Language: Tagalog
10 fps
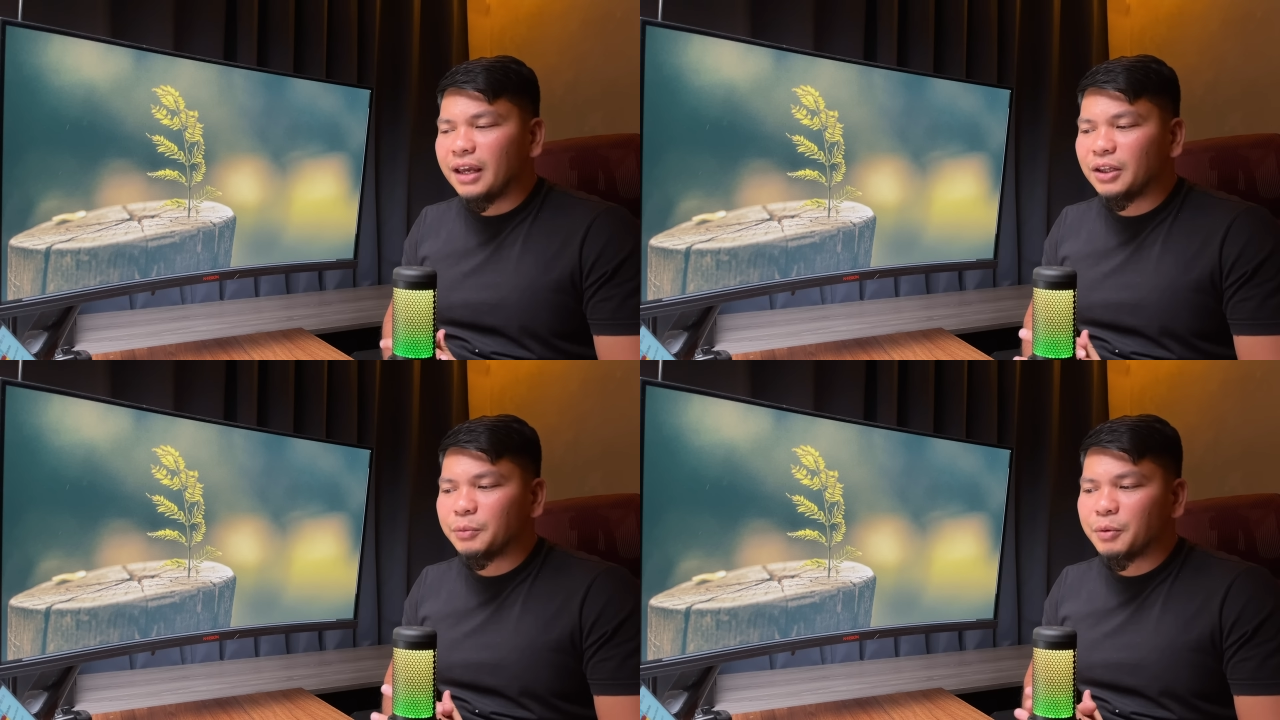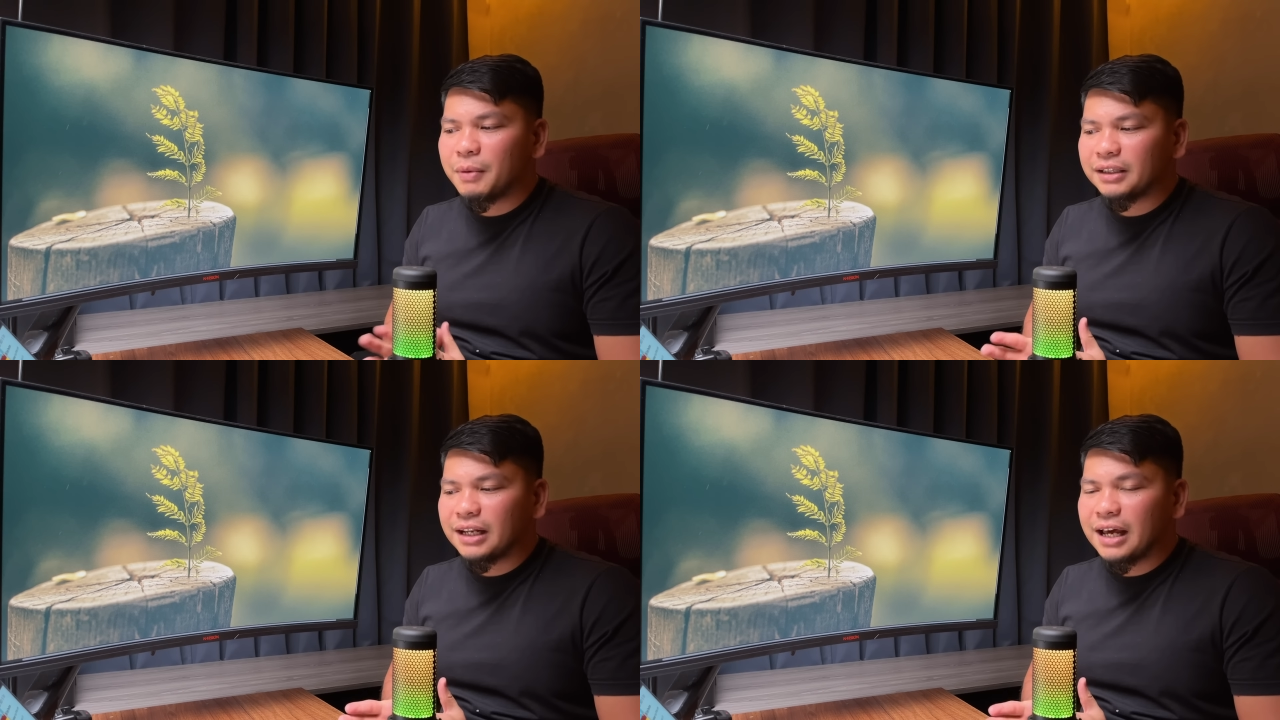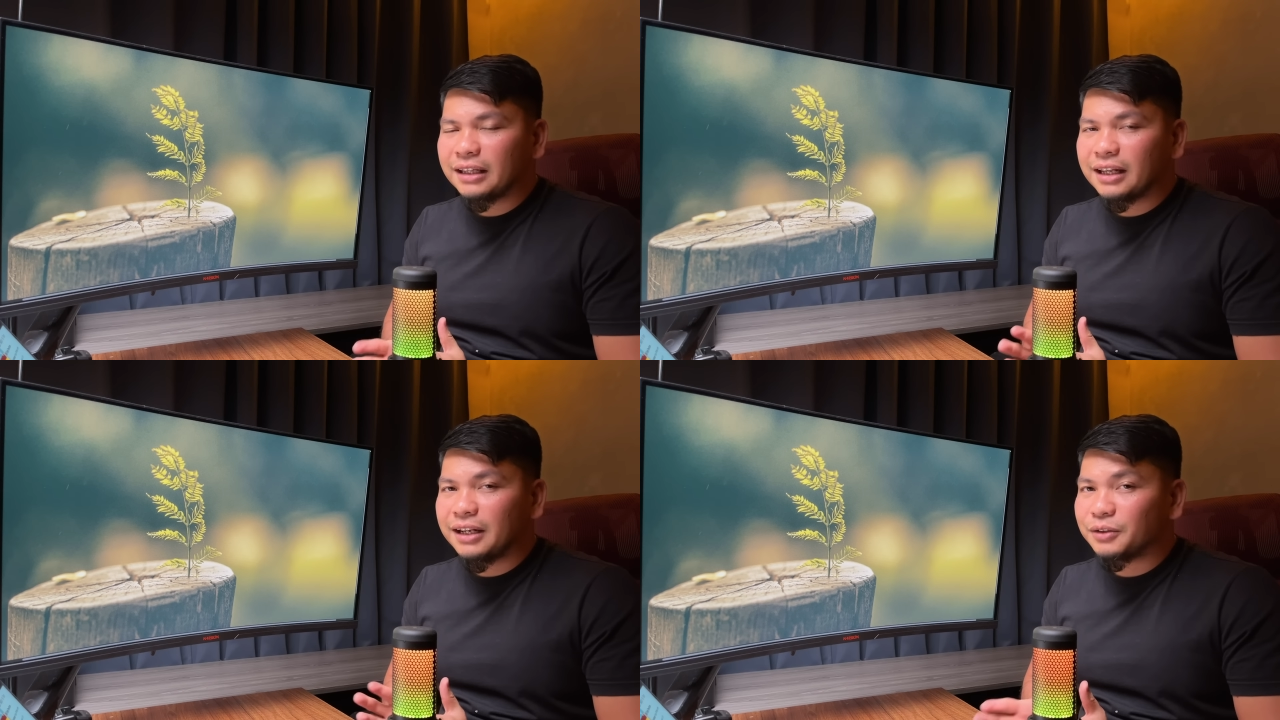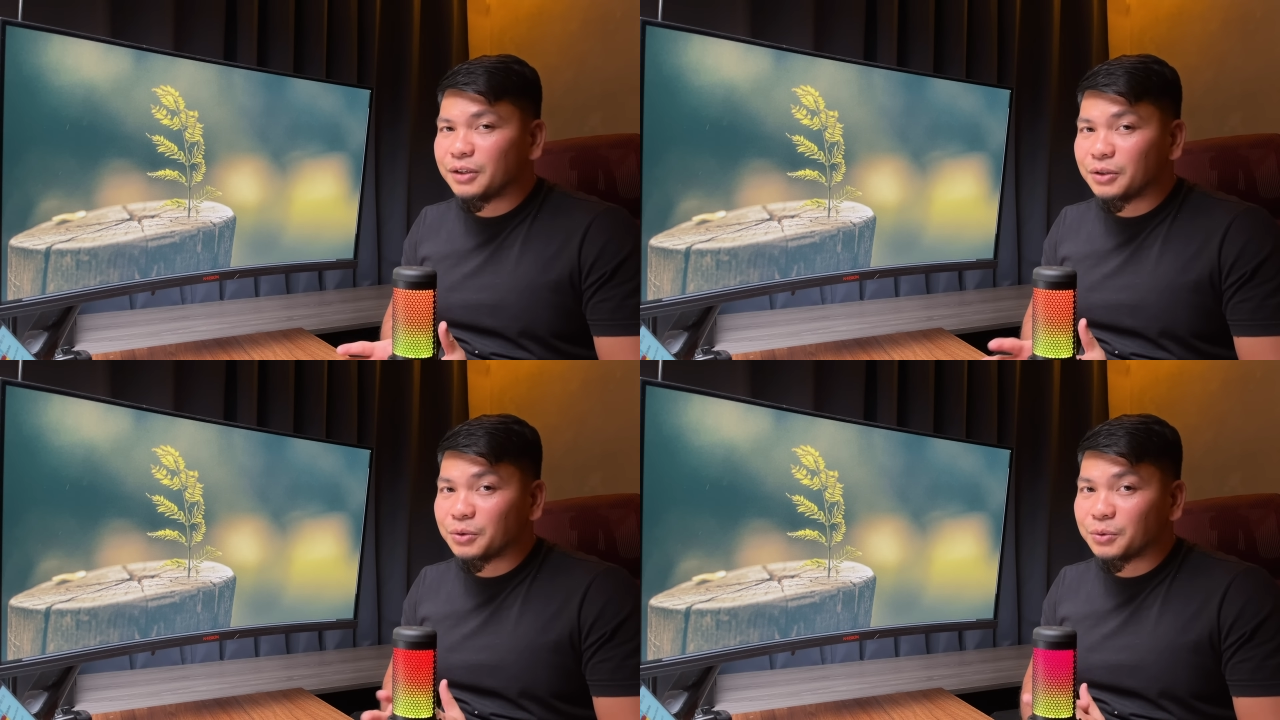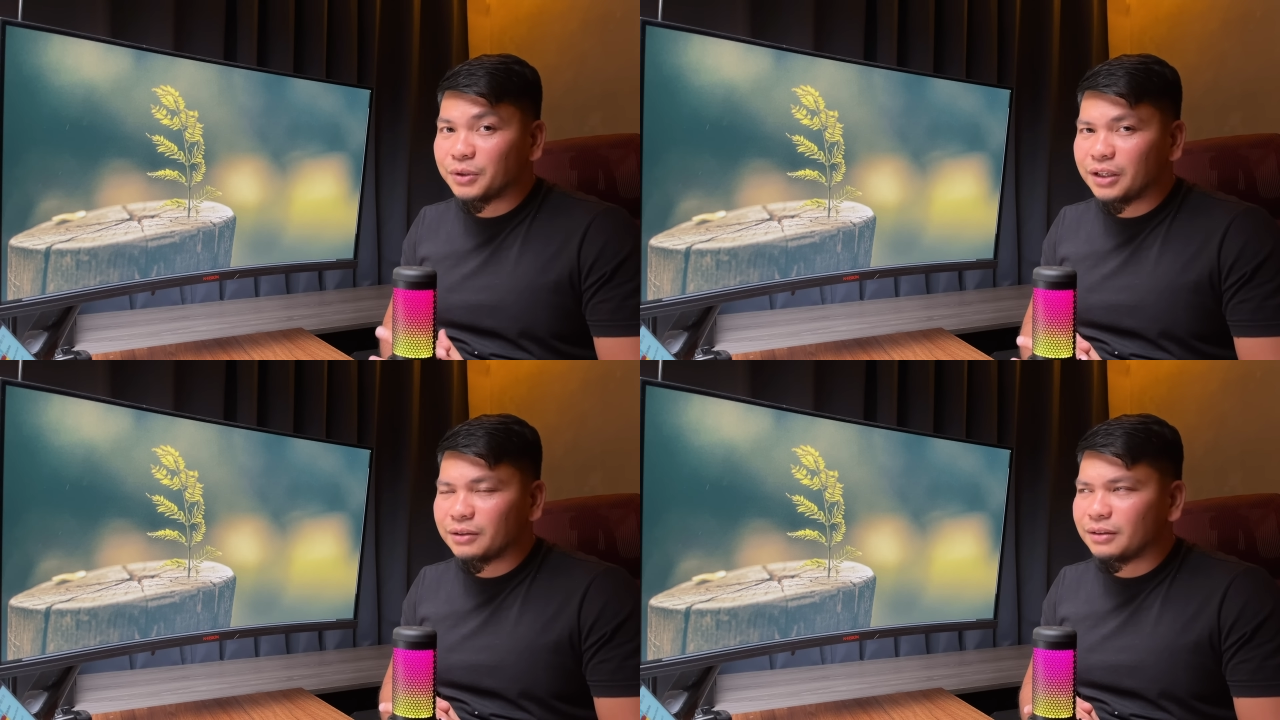Ito po mga talata na ito,
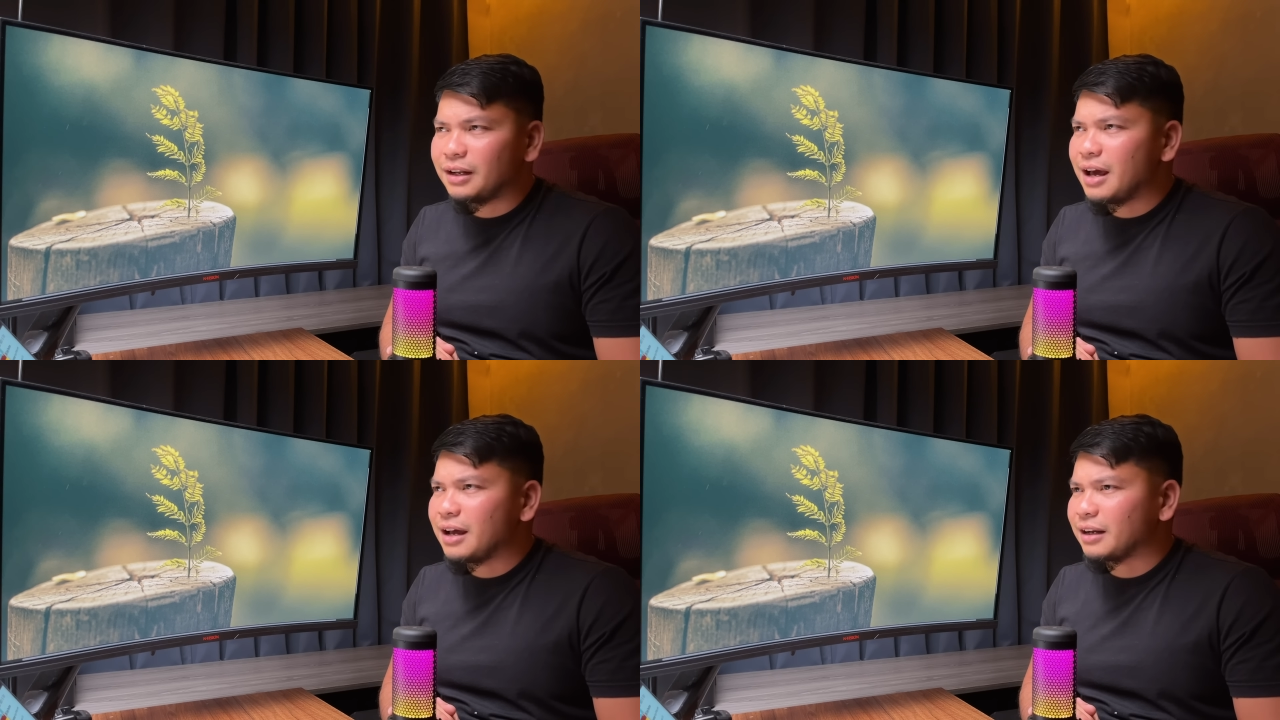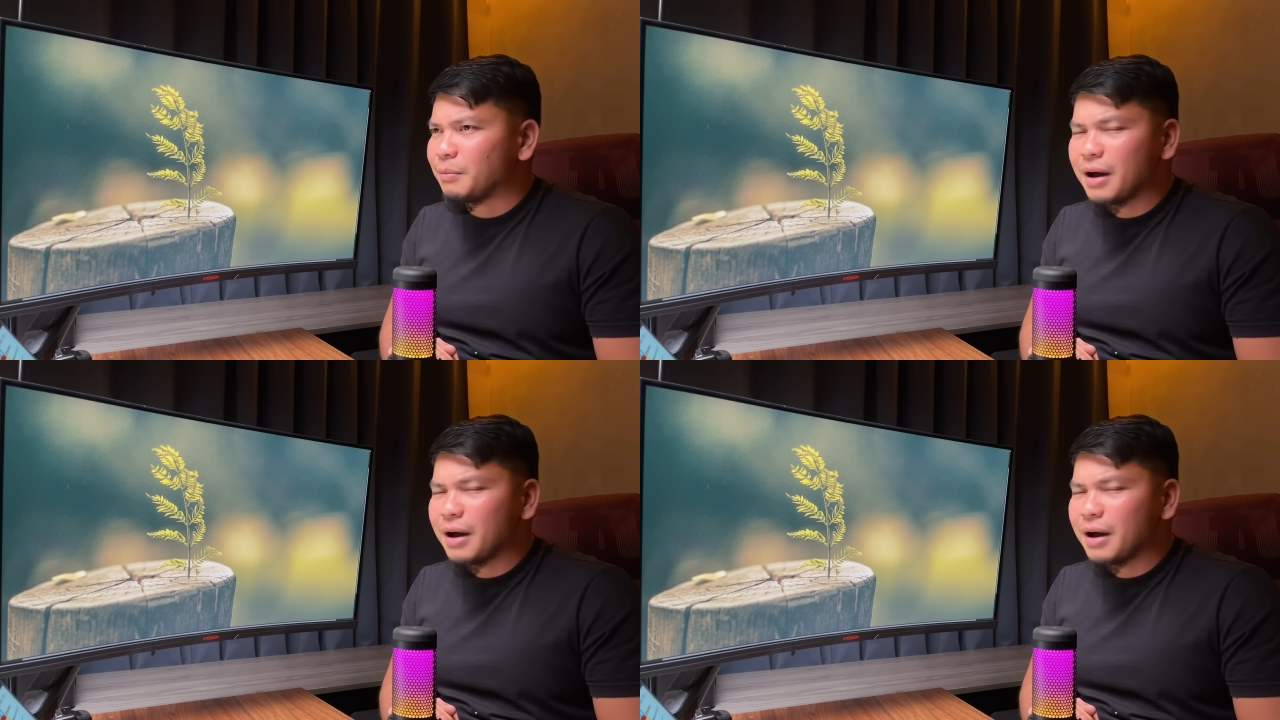natutunan ko na lang,